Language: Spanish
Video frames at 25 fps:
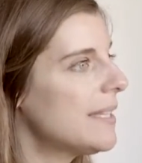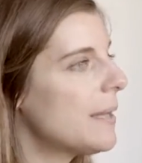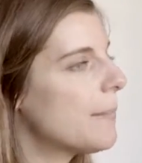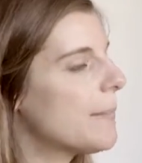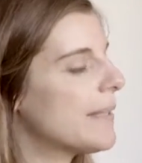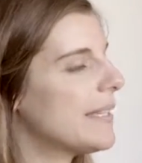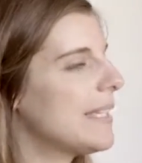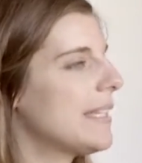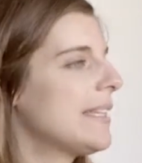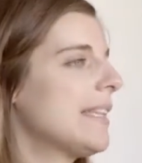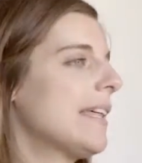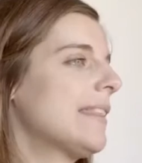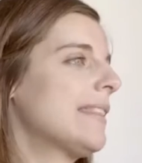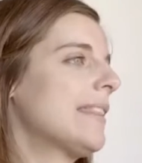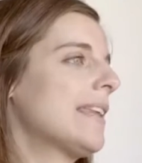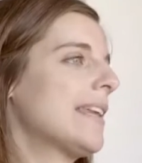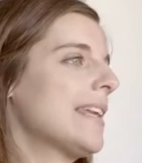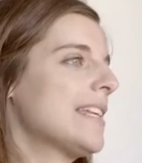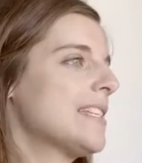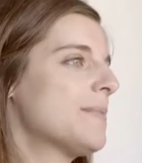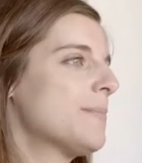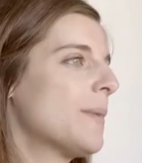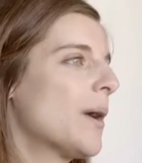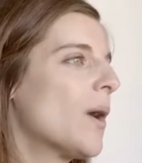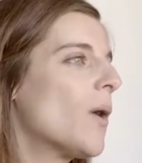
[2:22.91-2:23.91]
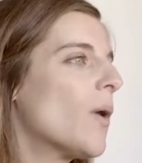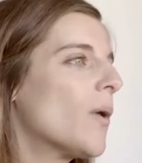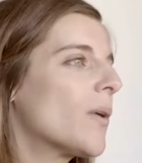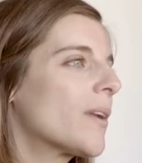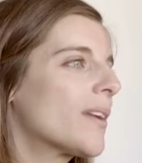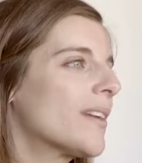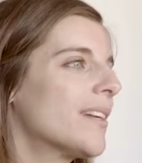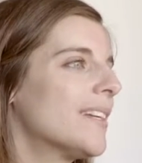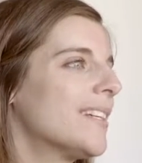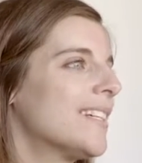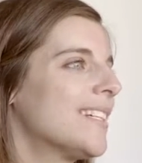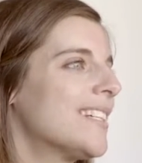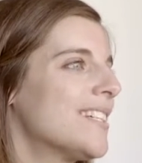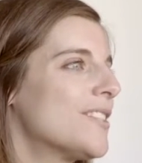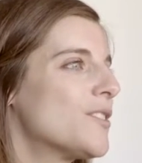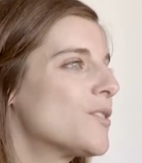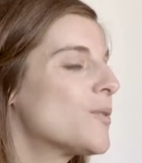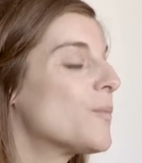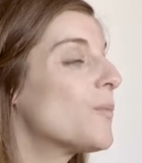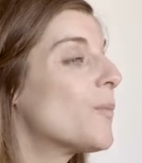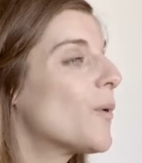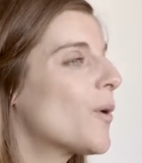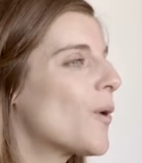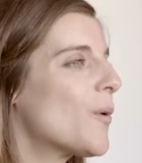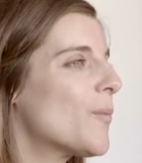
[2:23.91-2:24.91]
te apetece hacerlas mejor? Es
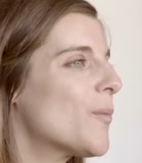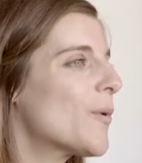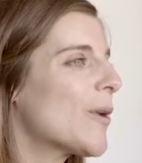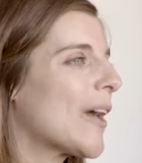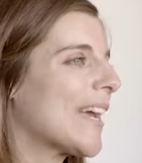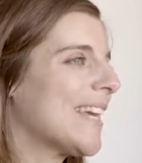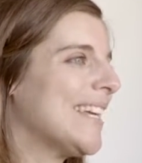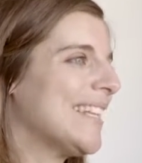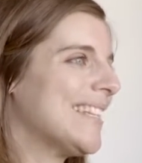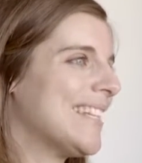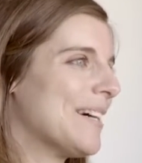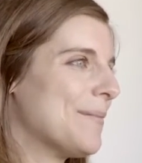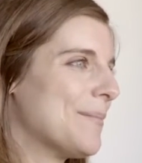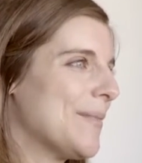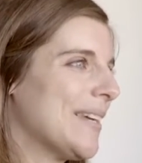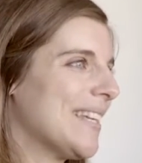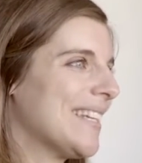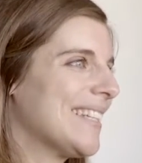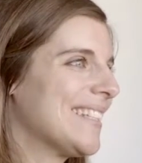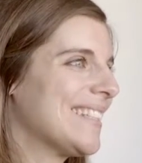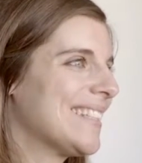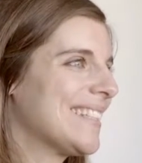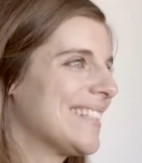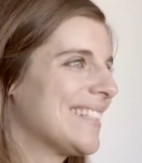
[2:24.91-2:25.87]
un poco por aquí también.